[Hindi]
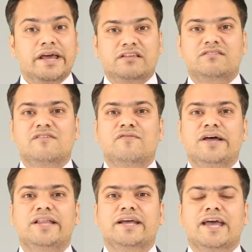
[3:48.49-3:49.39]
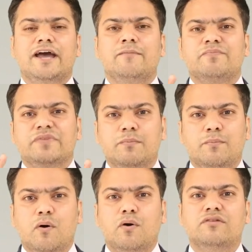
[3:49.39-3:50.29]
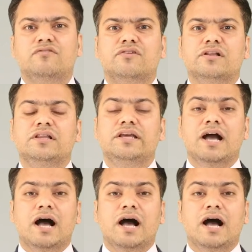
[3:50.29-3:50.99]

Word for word: इससे फ़ायदा क्या है ये बहुत जल्दी